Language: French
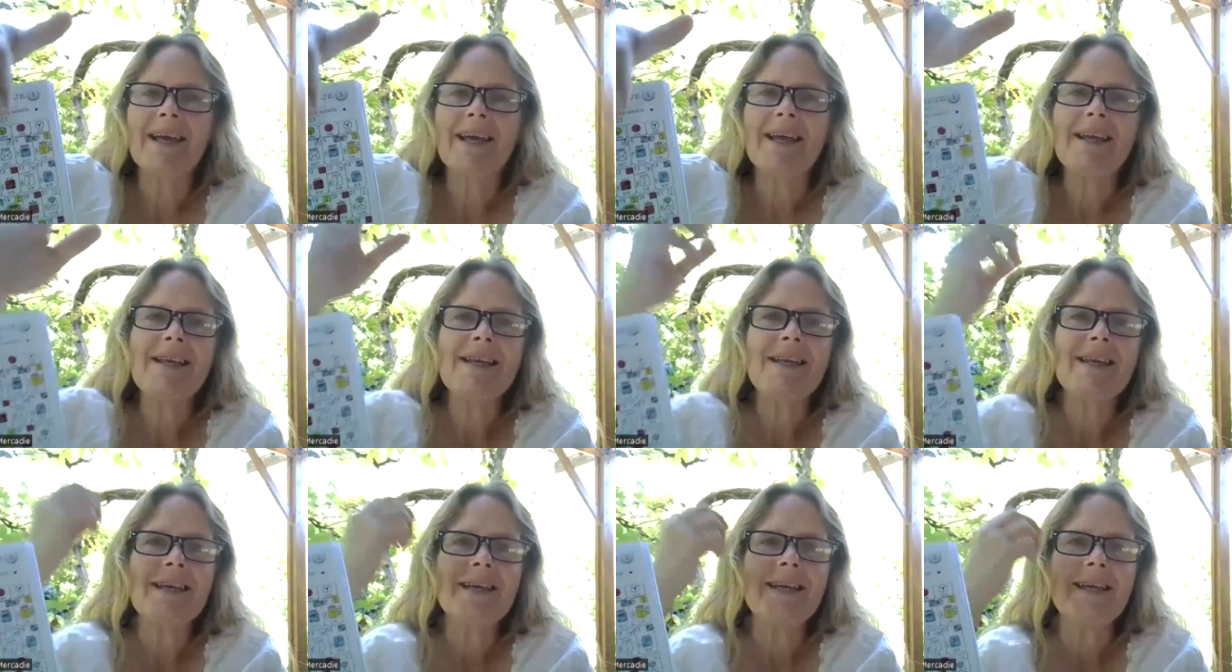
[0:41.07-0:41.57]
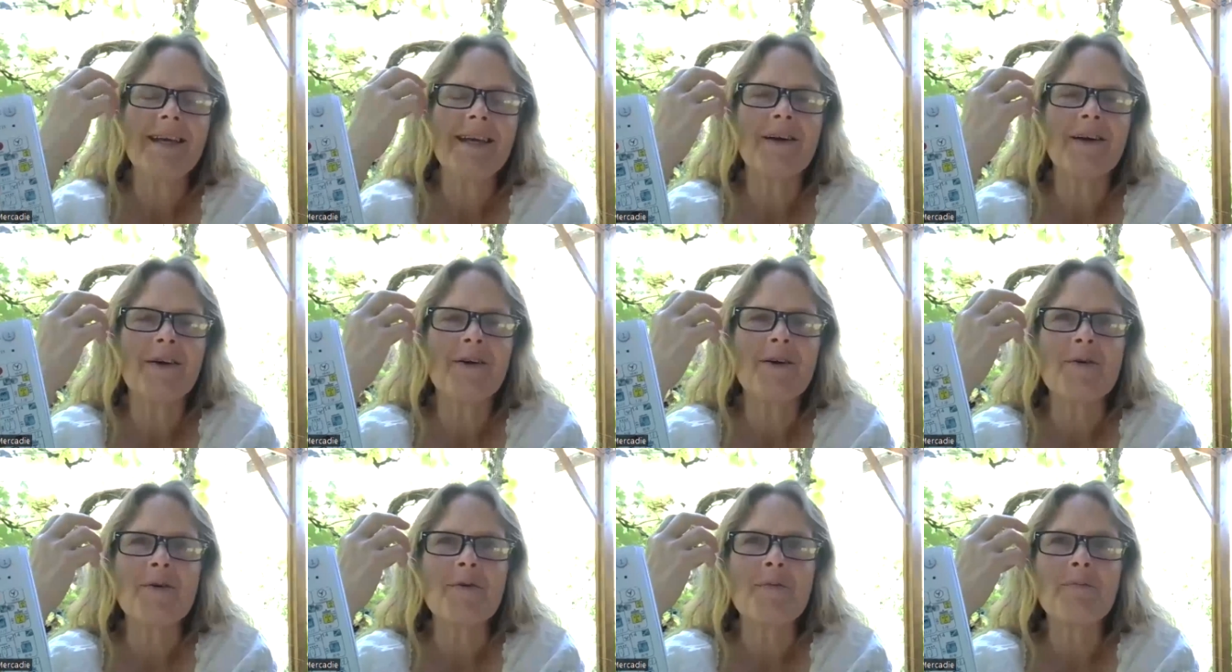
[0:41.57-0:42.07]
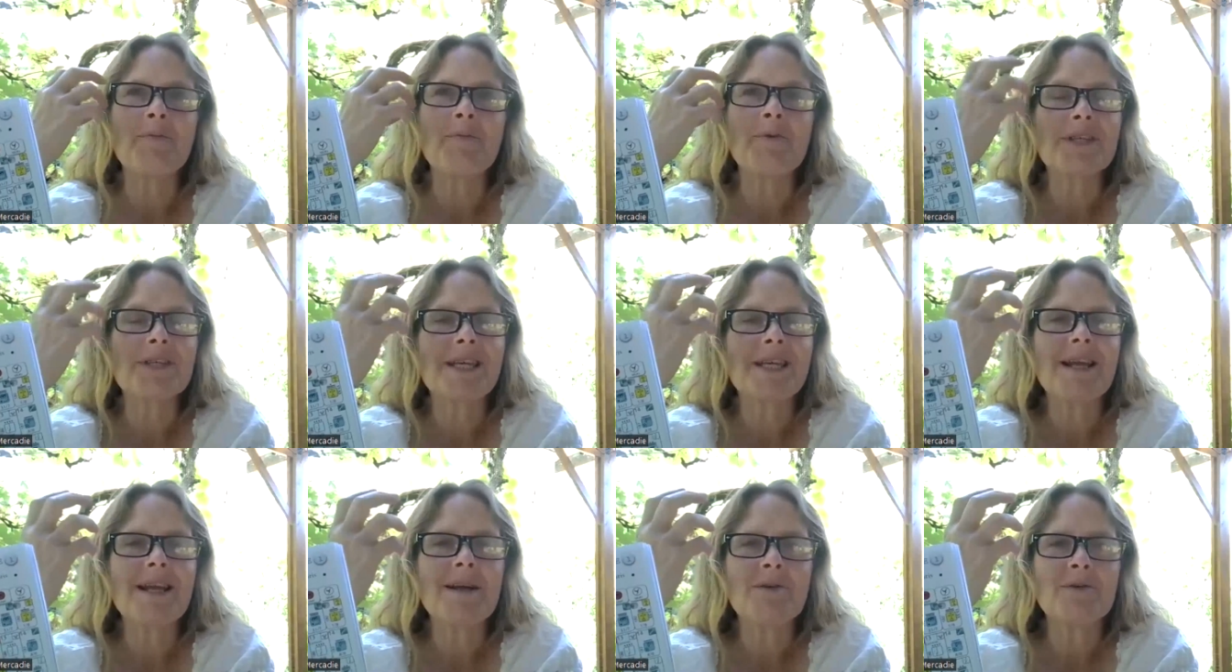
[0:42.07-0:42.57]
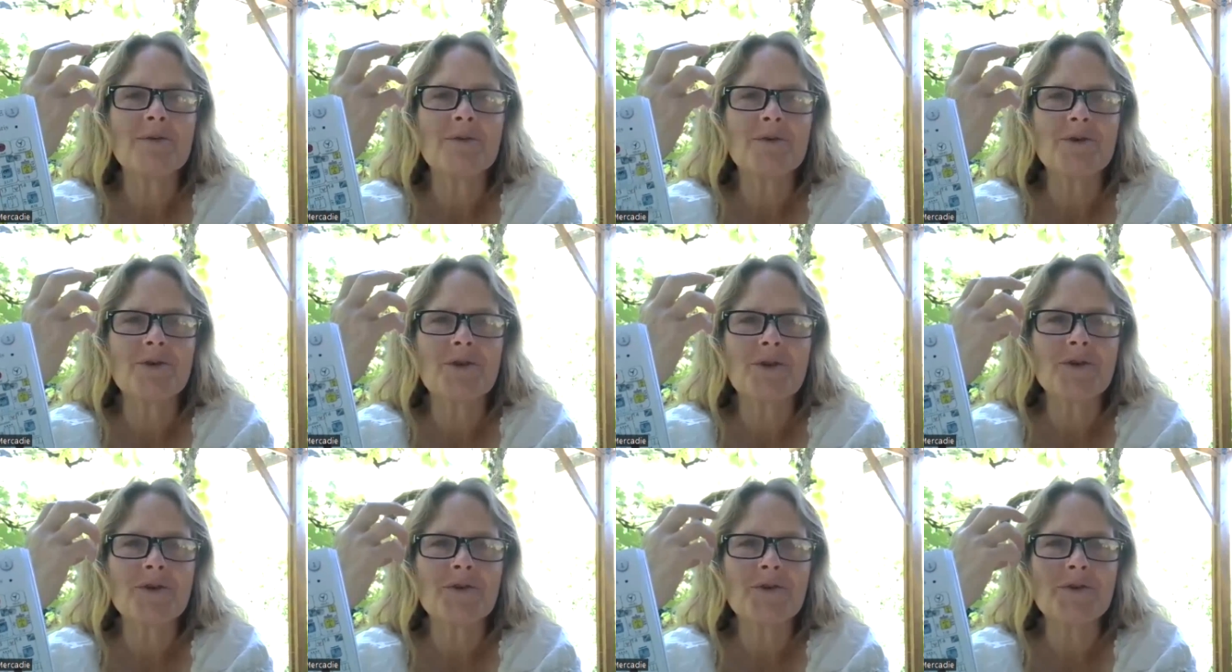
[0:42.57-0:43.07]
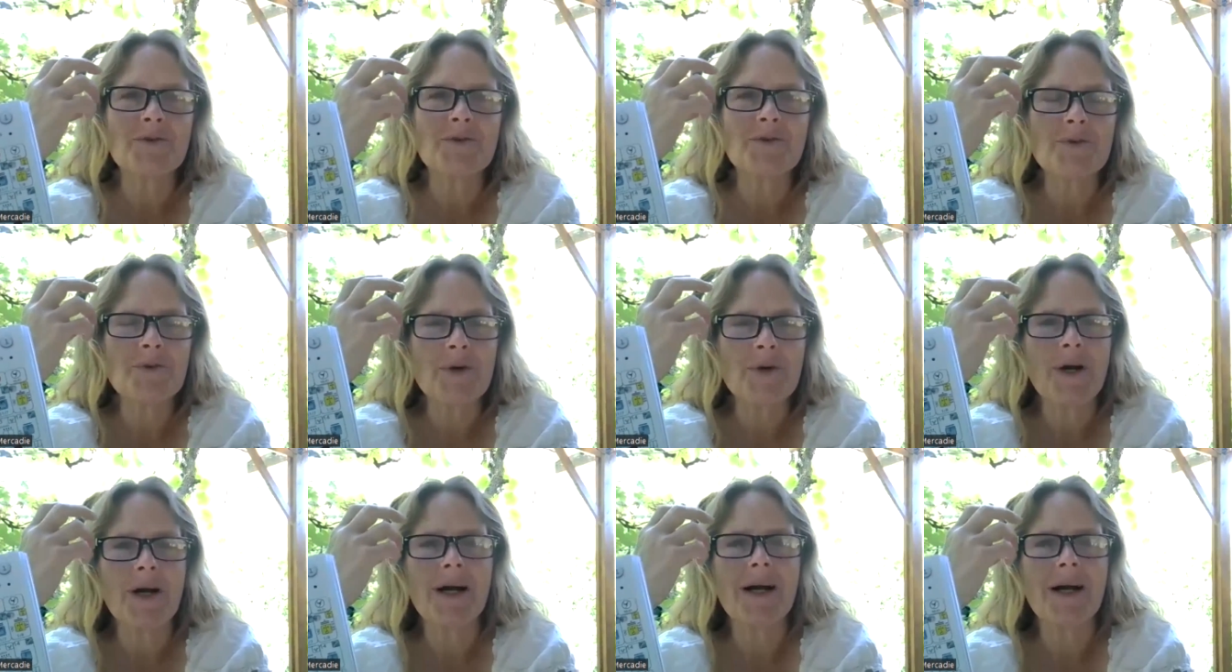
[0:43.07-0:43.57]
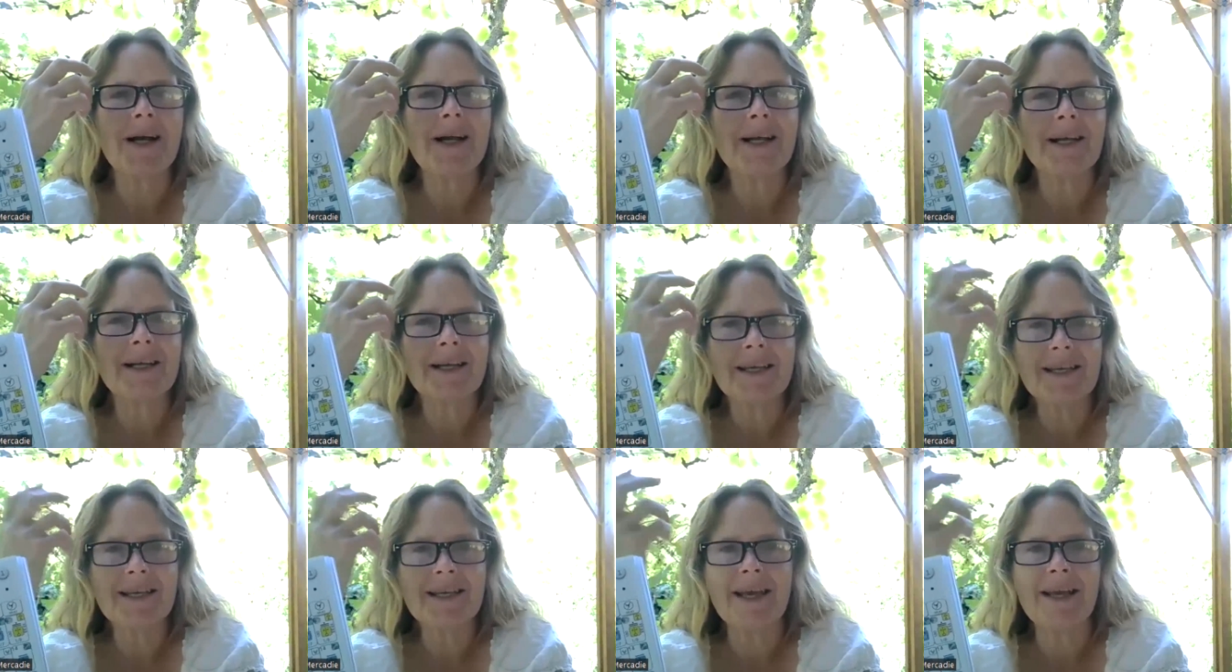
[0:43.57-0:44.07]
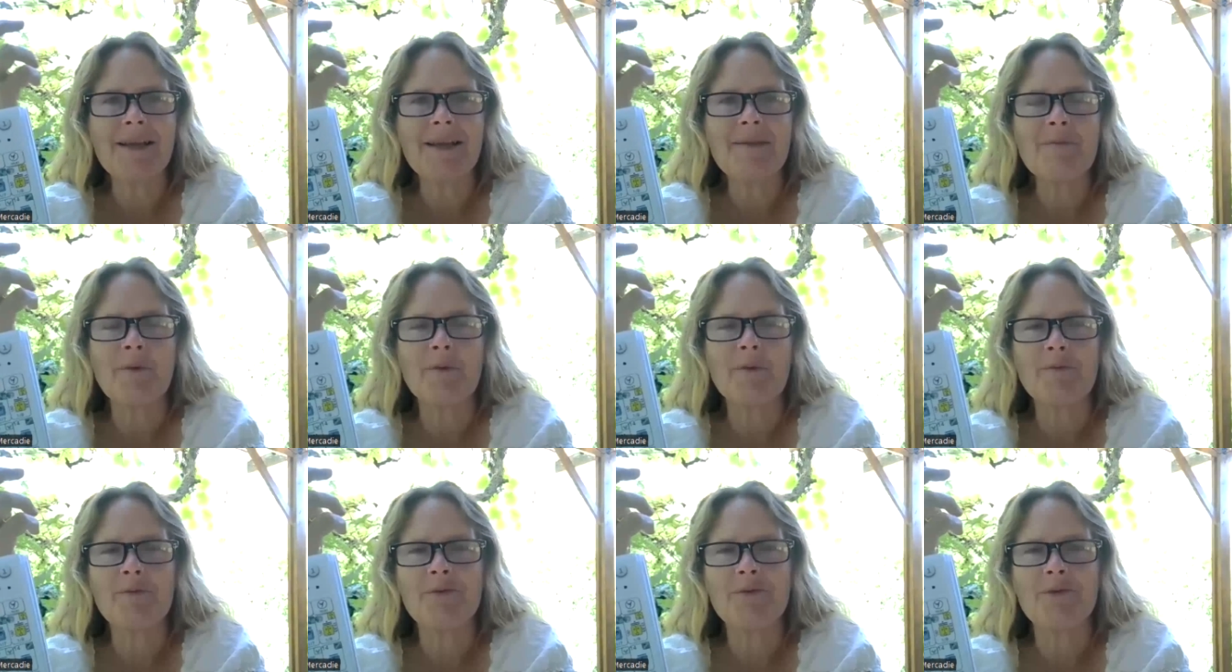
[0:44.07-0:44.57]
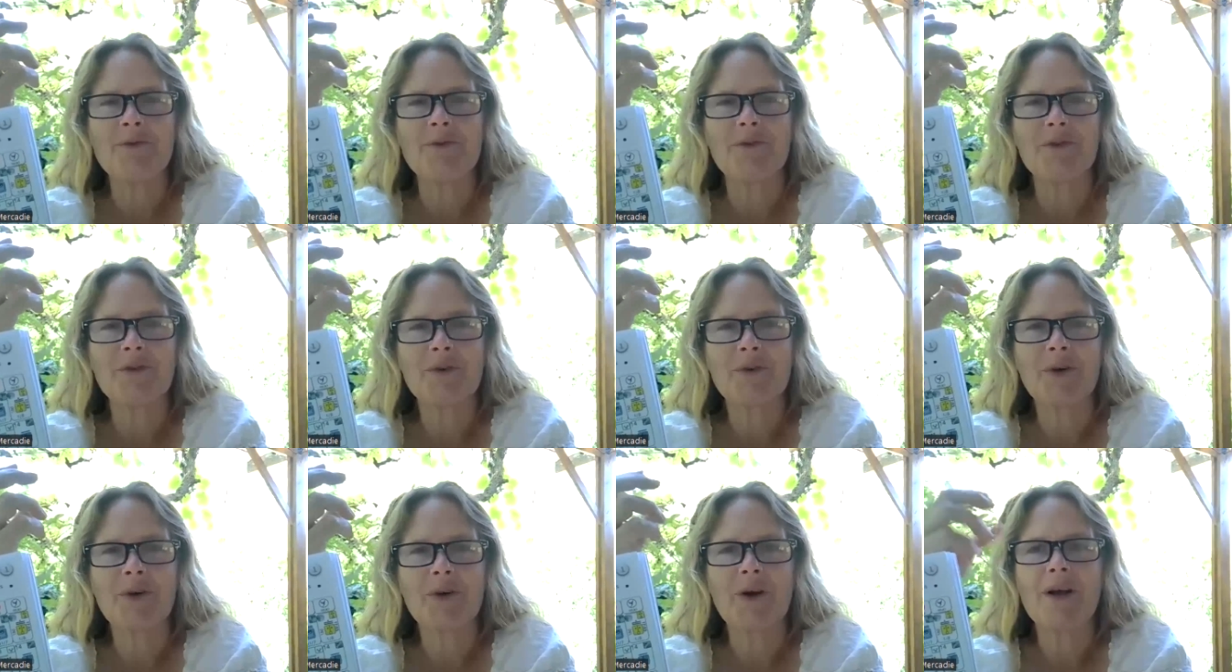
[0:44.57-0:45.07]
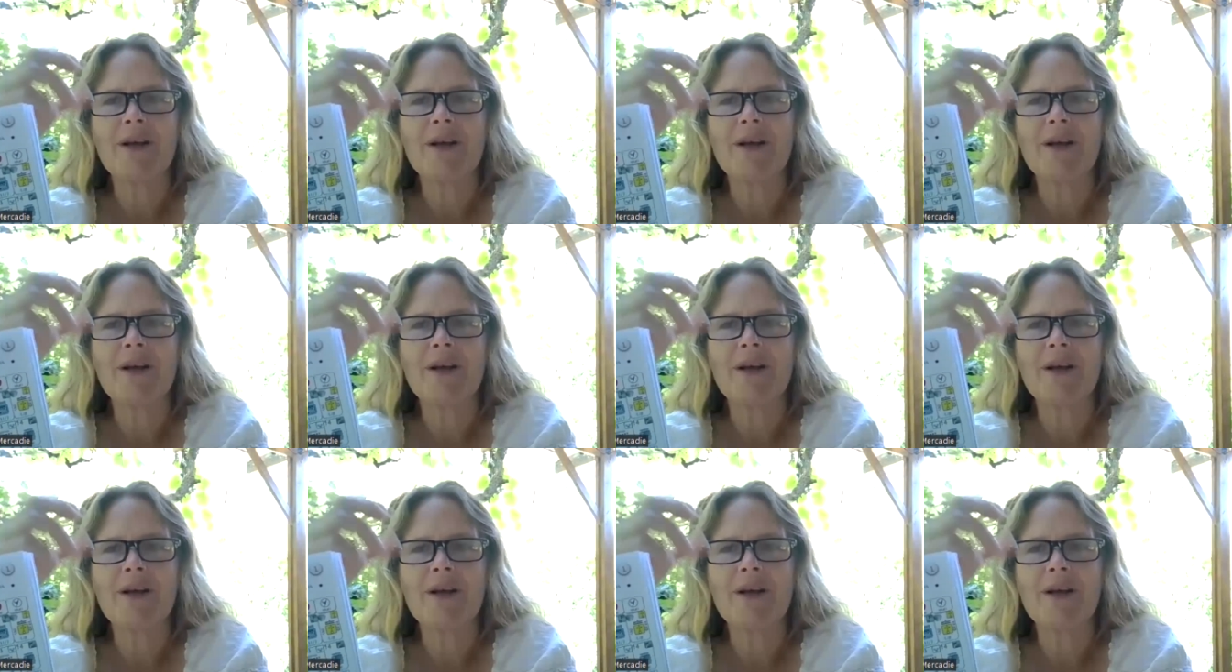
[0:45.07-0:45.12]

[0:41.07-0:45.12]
est, euh, poser la conscience sur quel est mon but,